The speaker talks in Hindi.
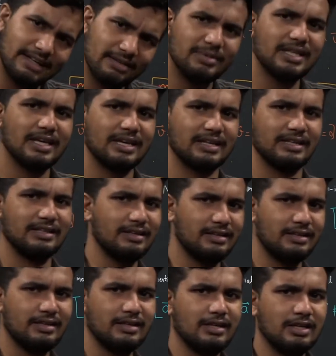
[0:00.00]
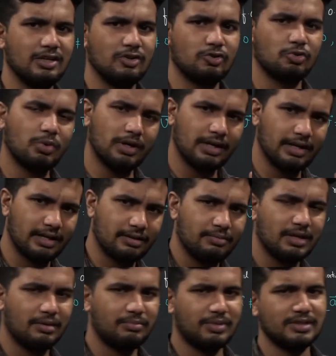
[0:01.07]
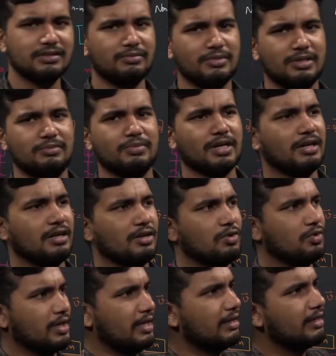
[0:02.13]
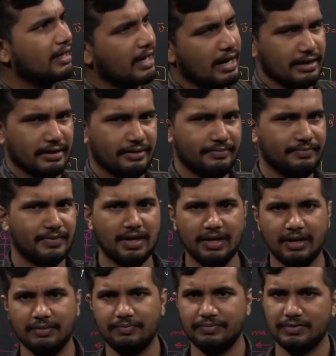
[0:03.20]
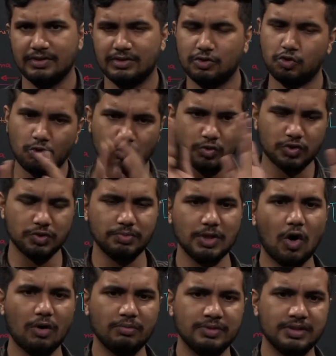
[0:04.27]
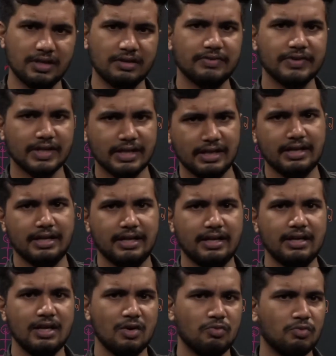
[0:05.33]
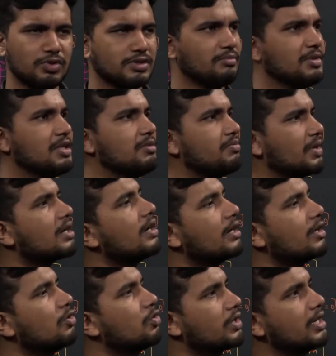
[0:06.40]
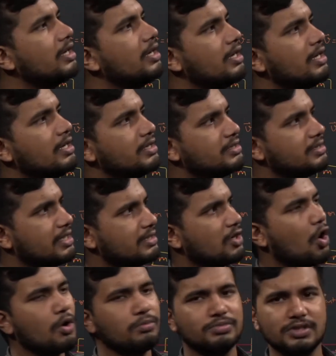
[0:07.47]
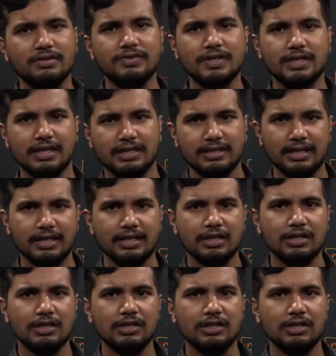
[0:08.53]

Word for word: ट्रिक भी देखी थी तो वो ट्रिक भी अपन ज़मीन पर खड़े होके ही लगा रहे हैं है ना जो कुछ भी ऑब्जर्व कर रहे हैं वो ज़मीन पे खड़े होके जैसे ऑब्जर्व करते